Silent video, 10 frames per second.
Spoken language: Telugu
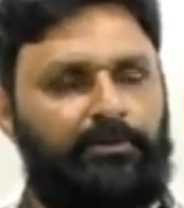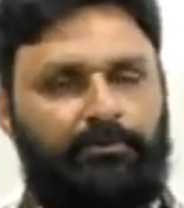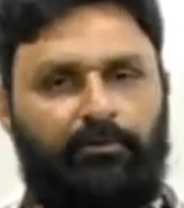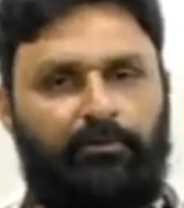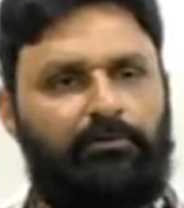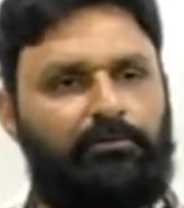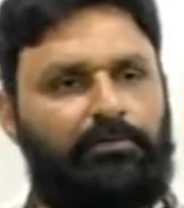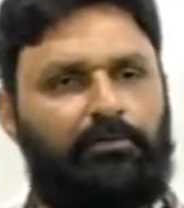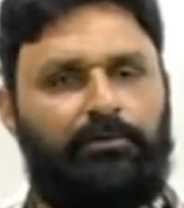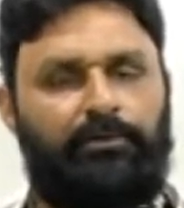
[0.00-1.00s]
ఇంతవరకు
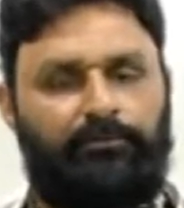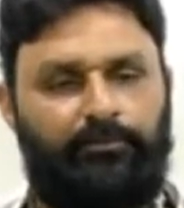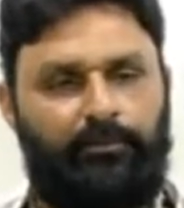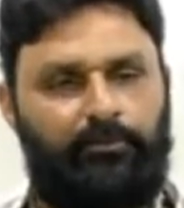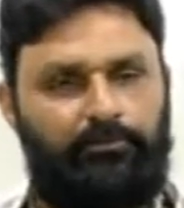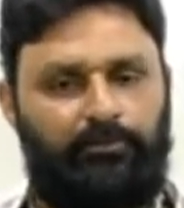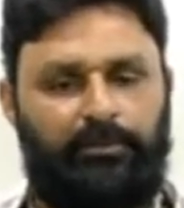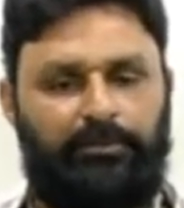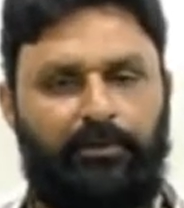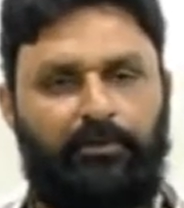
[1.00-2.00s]
తెలుగుదేశం ప్రభుత్వం
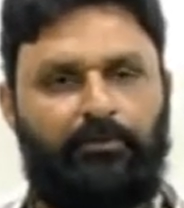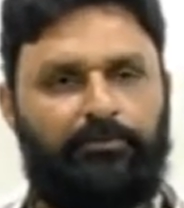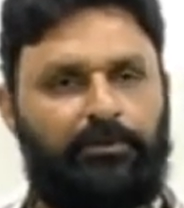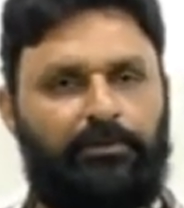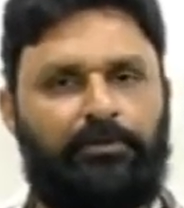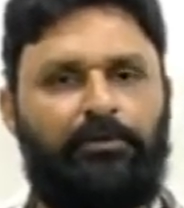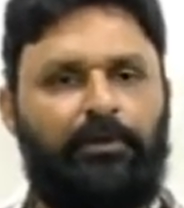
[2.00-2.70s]
అధికారంలోకి వచ్చినాక